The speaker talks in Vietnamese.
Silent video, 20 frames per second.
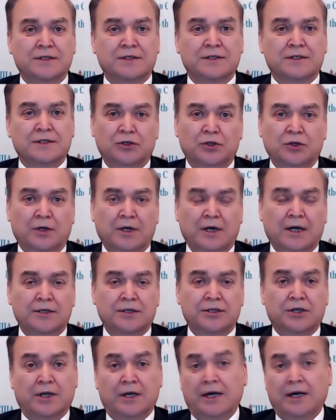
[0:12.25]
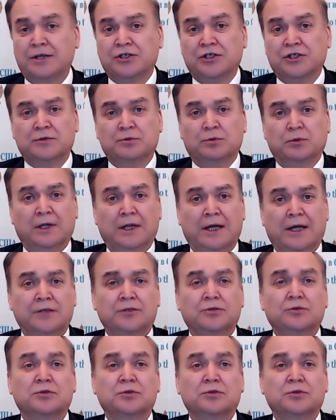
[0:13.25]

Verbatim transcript: nhân triển khai ở nước ngoài.